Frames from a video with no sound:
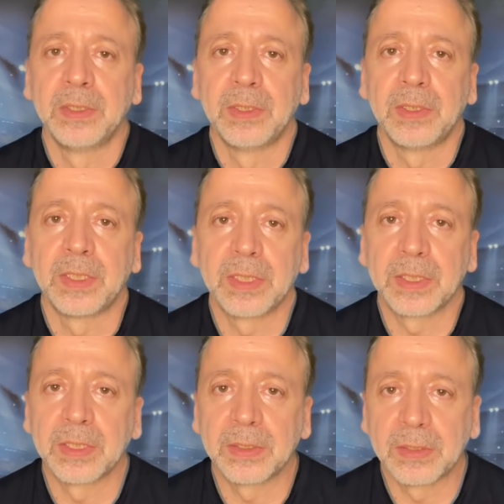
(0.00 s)
Ee,
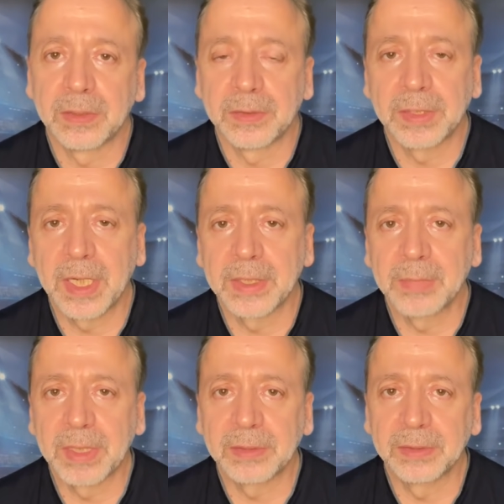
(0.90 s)
yani
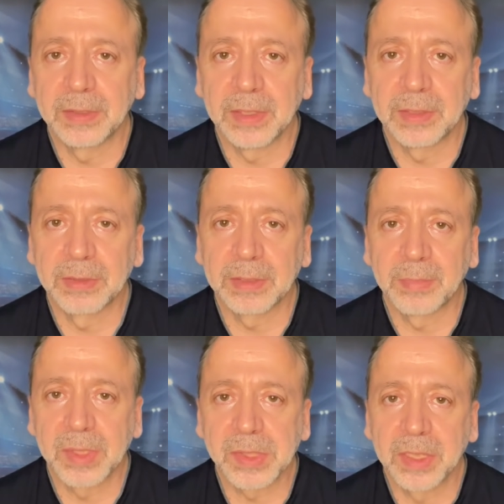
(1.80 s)
baktığında evet
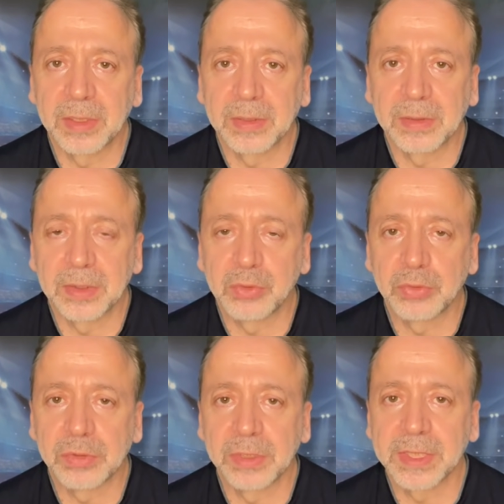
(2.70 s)
başkan
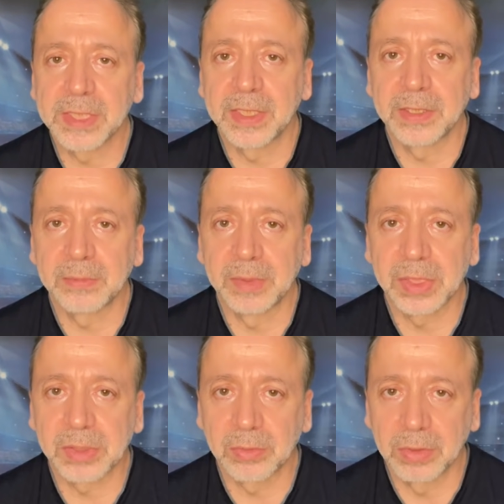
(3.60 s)
sürçülisan
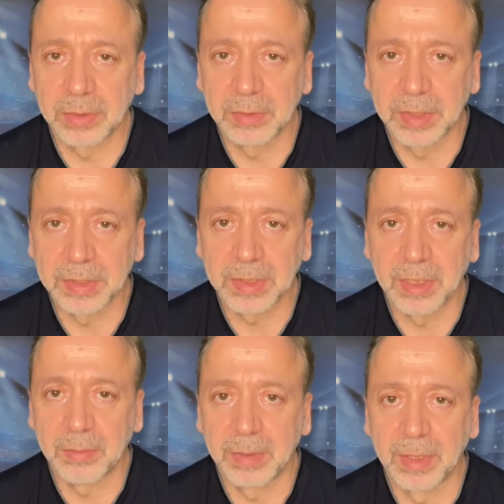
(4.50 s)
etmiş olabilir
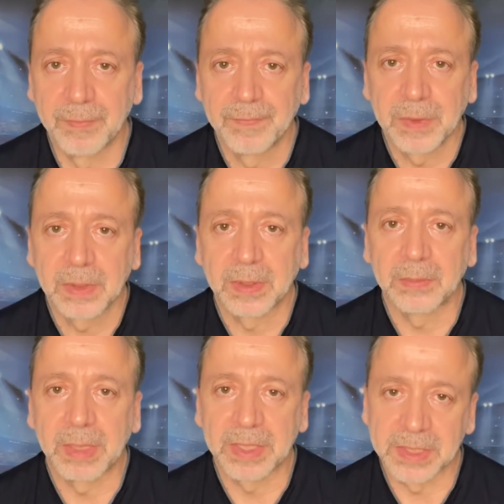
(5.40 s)
ama
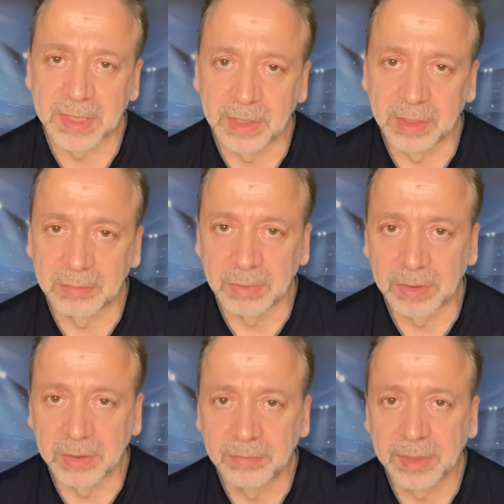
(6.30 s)
e, barış
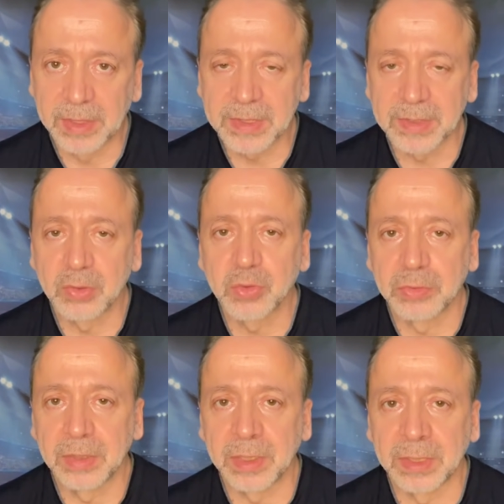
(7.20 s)
sağlanmalı ve sezon
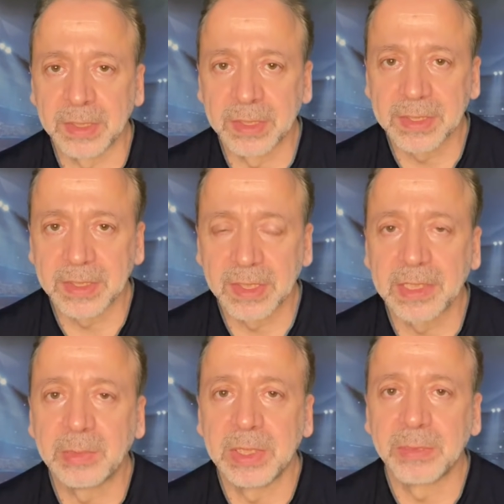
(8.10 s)
sonuna kadar en azından
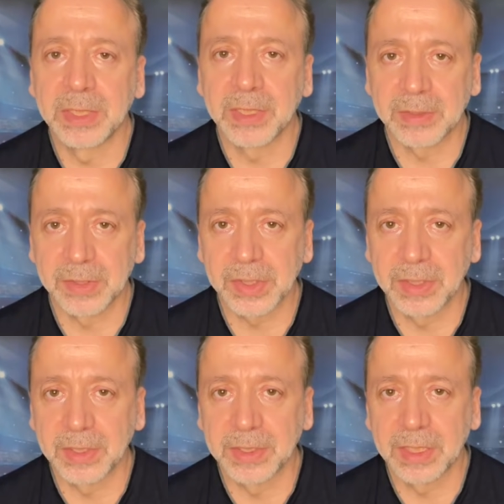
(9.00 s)
gemi limana
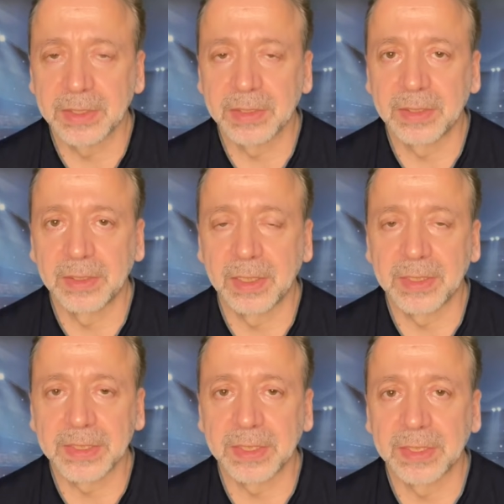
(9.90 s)
yaklaşana kadar
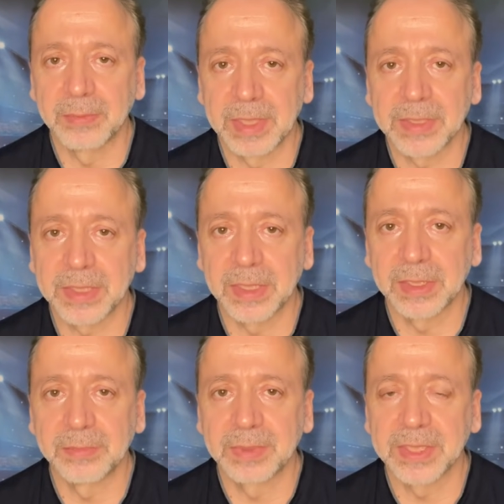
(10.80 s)
Galatasaray'da barış
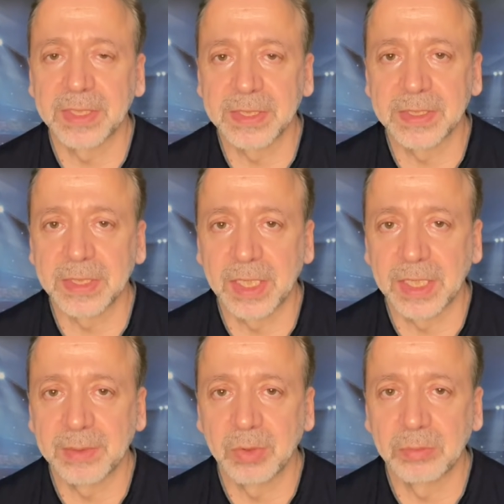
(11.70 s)
sağlanıp sessizlik
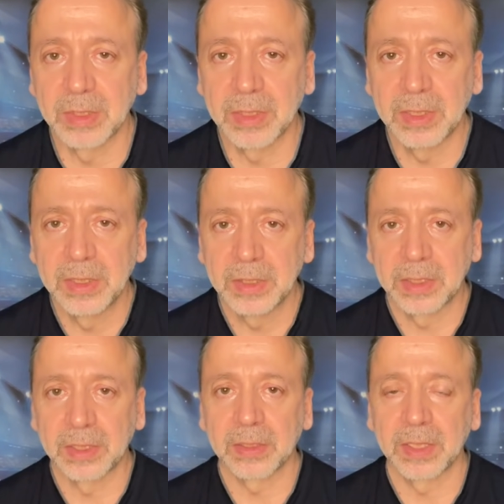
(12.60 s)
hakim olmalı
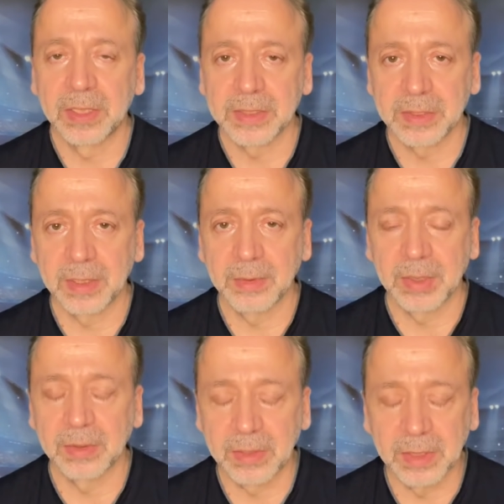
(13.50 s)
ki Galatasaray
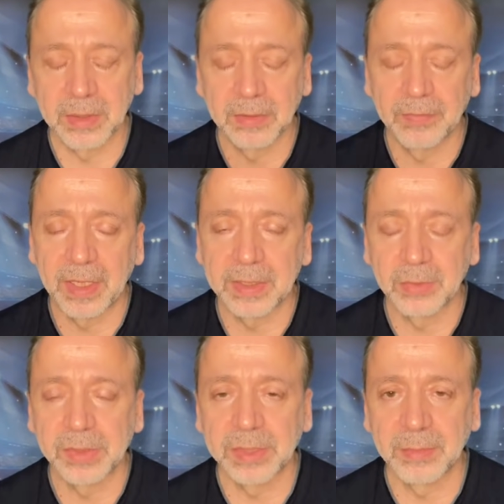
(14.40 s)
e, Fatih
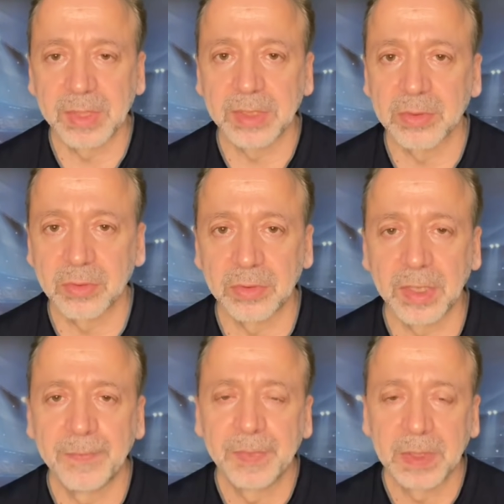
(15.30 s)
Hoca da maçtan
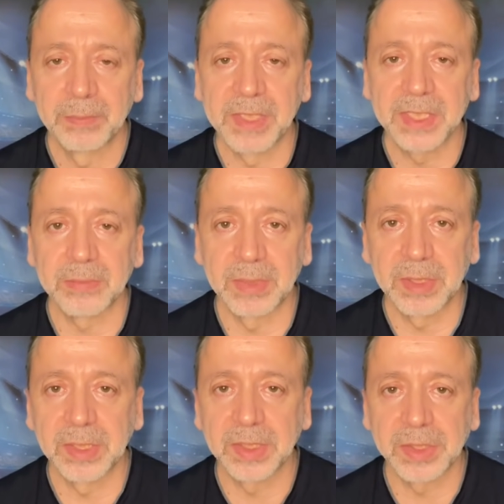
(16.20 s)
sonra pes
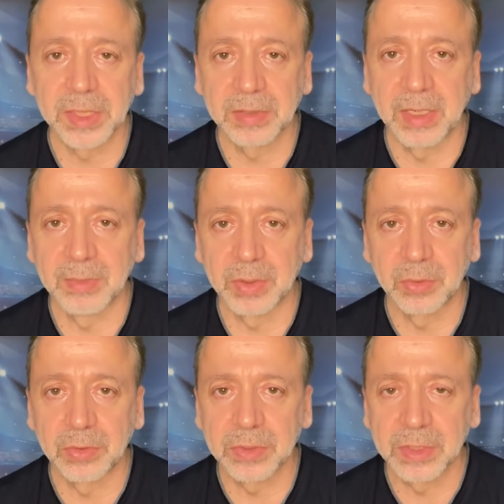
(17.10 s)
etmedik yarışa devam
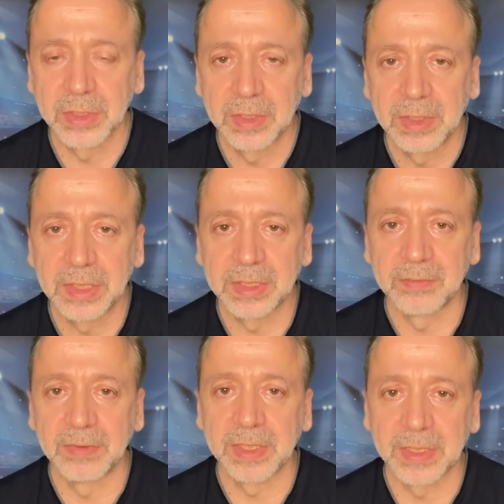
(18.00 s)
ediyoruz
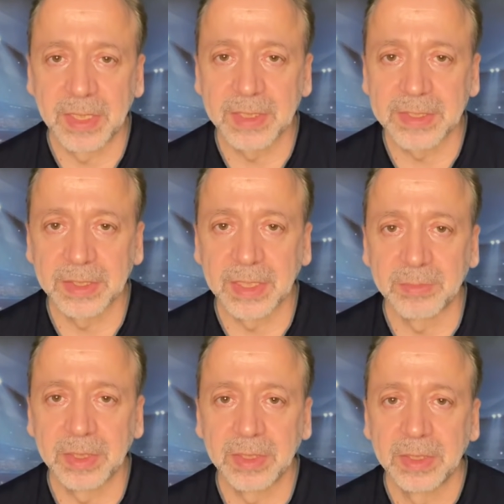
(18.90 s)
izin verirlerse
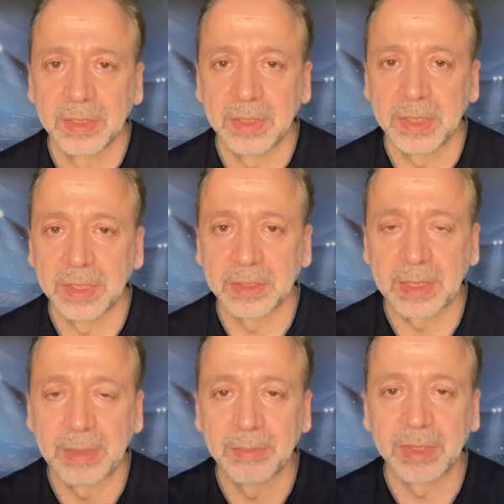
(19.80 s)
tabii e,
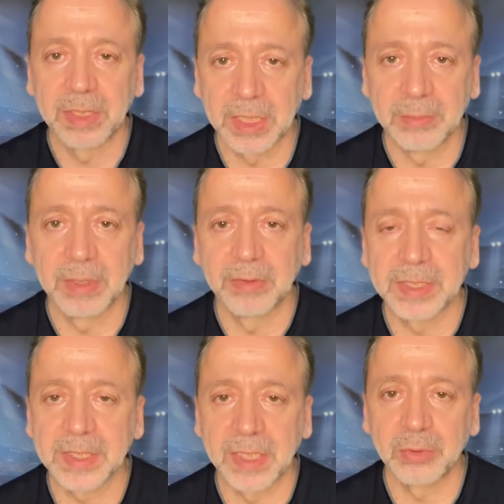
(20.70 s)
tamamen takıma ve
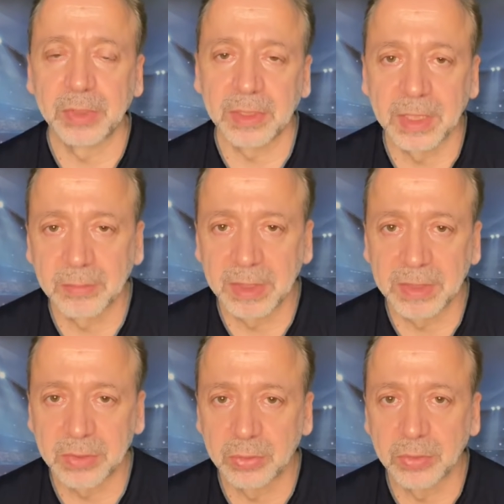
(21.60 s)
sahaya odaklanmak
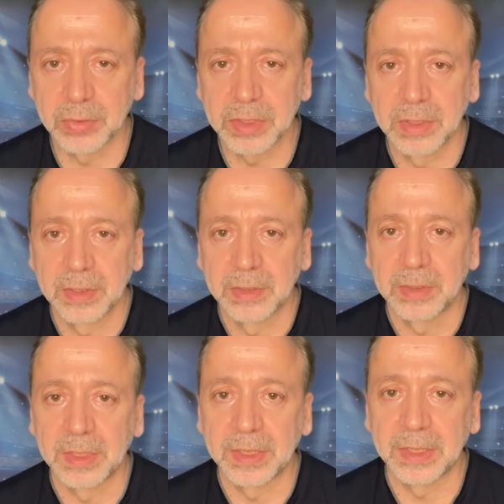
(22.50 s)
istiyoruz.
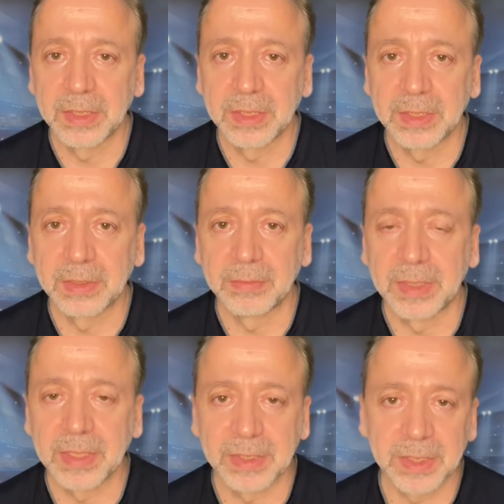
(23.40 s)
E,
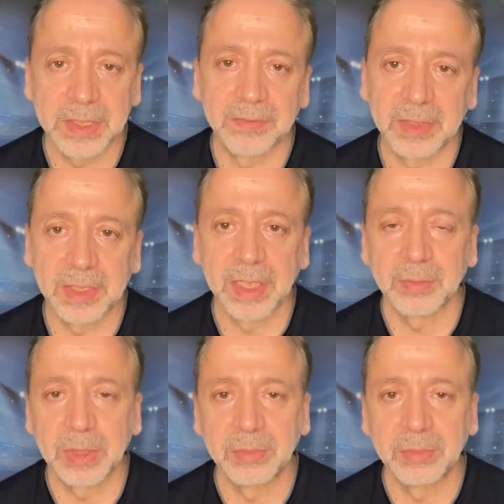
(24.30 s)
ne kadar izin verirler buna